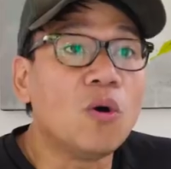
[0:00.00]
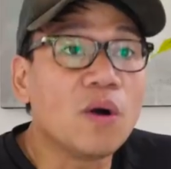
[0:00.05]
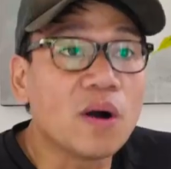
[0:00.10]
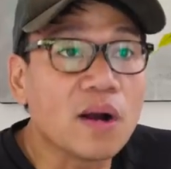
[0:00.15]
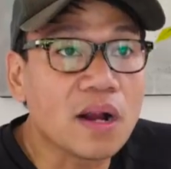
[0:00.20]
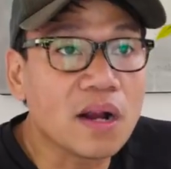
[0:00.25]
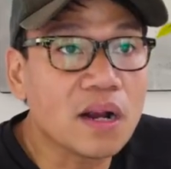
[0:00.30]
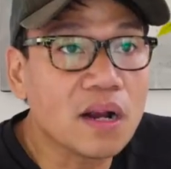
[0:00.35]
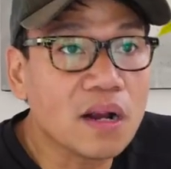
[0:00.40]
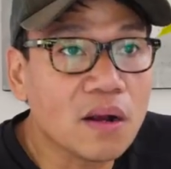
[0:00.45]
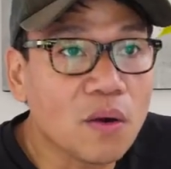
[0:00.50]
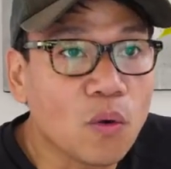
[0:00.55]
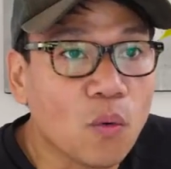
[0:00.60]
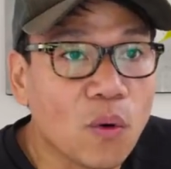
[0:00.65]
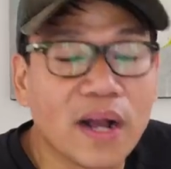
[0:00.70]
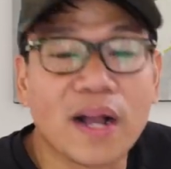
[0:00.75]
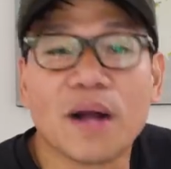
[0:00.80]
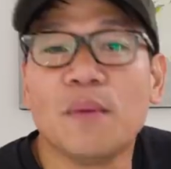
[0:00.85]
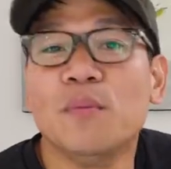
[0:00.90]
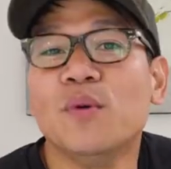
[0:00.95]
or
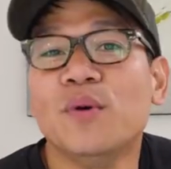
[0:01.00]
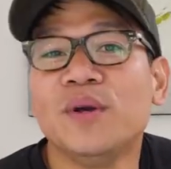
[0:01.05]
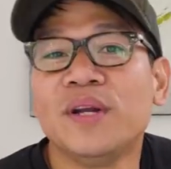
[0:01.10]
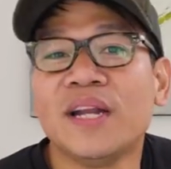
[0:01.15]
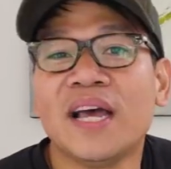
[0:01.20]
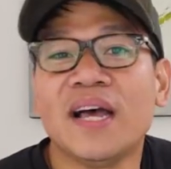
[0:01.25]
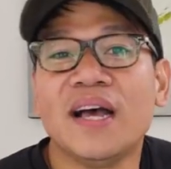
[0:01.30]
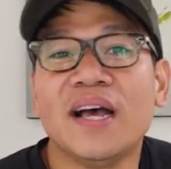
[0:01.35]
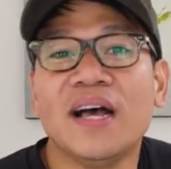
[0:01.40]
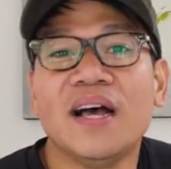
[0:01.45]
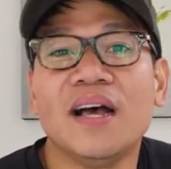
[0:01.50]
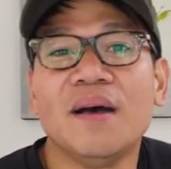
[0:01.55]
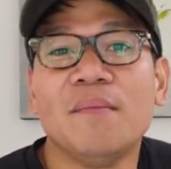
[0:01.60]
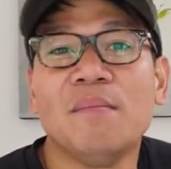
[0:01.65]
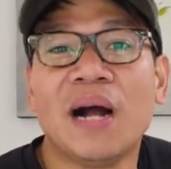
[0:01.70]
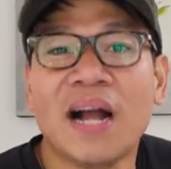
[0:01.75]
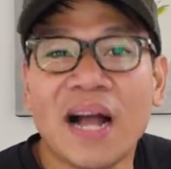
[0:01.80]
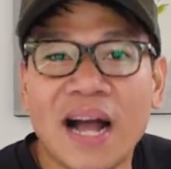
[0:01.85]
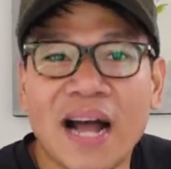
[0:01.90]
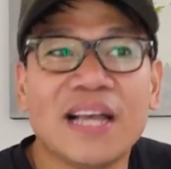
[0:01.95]
wag ka muna
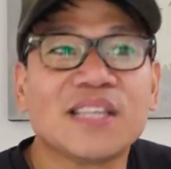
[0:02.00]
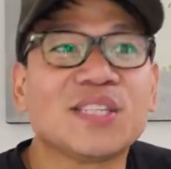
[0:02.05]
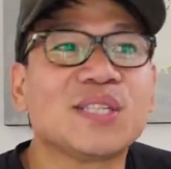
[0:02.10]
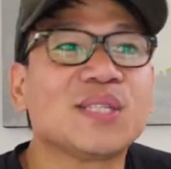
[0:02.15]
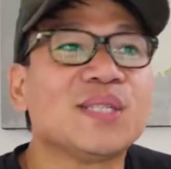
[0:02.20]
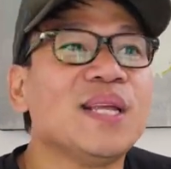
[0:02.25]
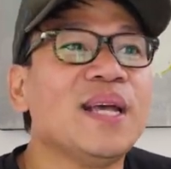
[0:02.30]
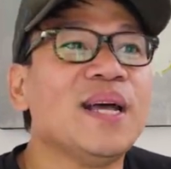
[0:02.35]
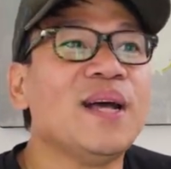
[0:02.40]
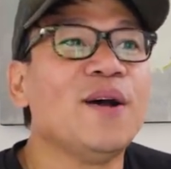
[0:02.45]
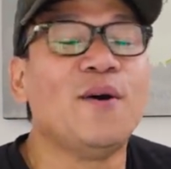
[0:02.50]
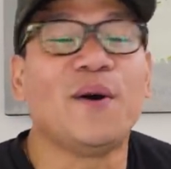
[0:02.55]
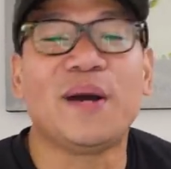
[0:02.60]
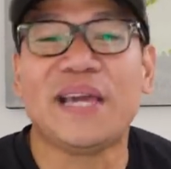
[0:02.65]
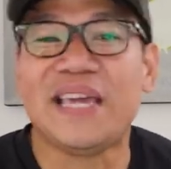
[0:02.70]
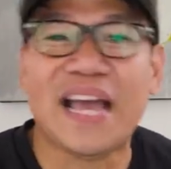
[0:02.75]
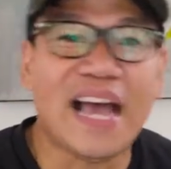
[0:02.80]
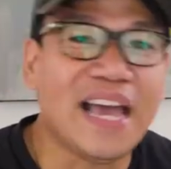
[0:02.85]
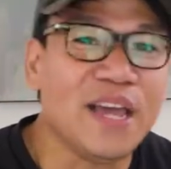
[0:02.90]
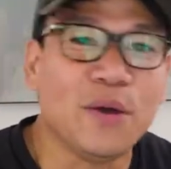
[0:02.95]
mga has na,
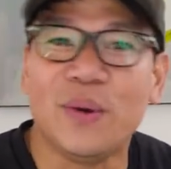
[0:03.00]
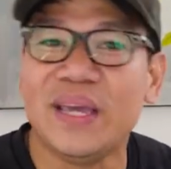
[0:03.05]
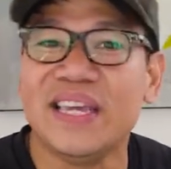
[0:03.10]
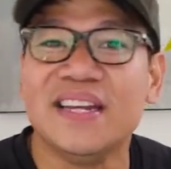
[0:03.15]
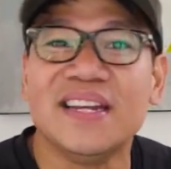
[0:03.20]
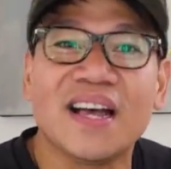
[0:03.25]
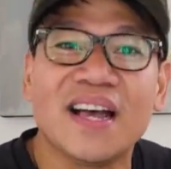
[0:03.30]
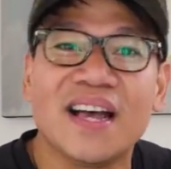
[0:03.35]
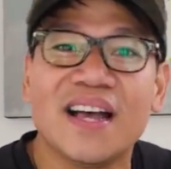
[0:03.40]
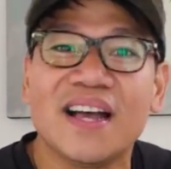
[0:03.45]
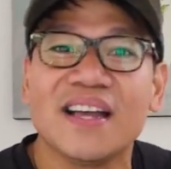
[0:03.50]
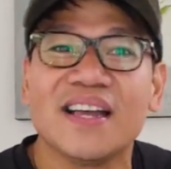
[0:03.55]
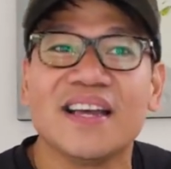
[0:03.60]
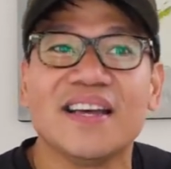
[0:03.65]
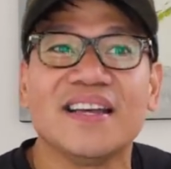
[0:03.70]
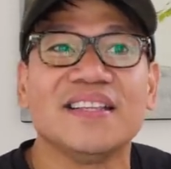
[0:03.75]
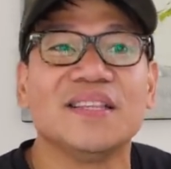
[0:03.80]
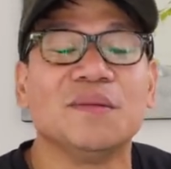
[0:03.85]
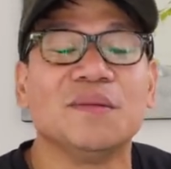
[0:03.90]
okay, highway na ka, agad.